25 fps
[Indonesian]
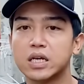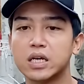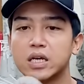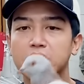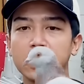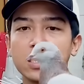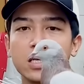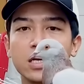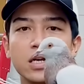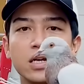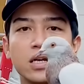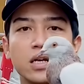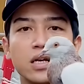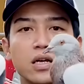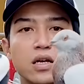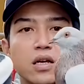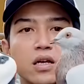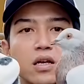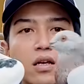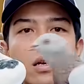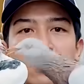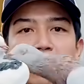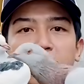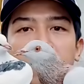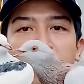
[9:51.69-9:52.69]
nih
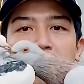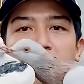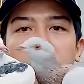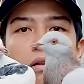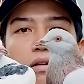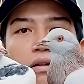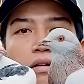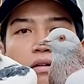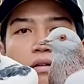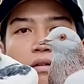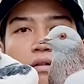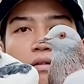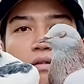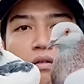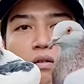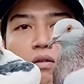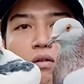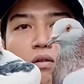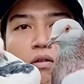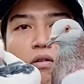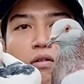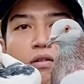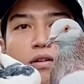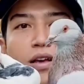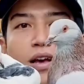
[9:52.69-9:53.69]

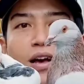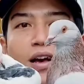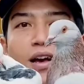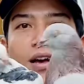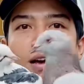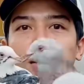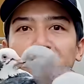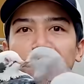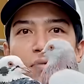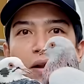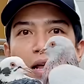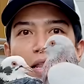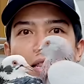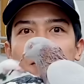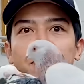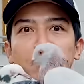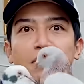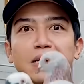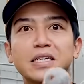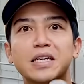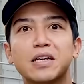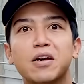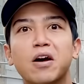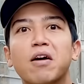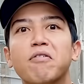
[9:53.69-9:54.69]
tuh ya berarti
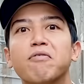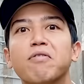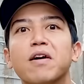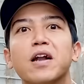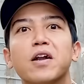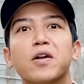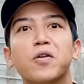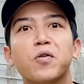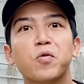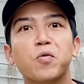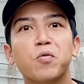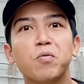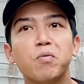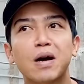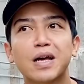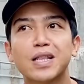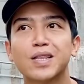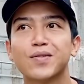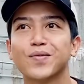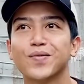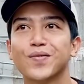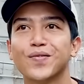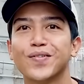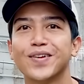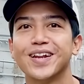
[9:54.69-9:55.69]
masih hafal rumah
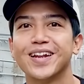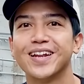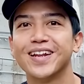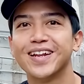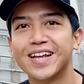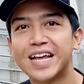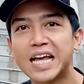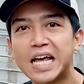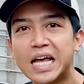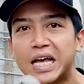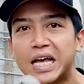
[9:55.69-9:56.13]
temen-temen,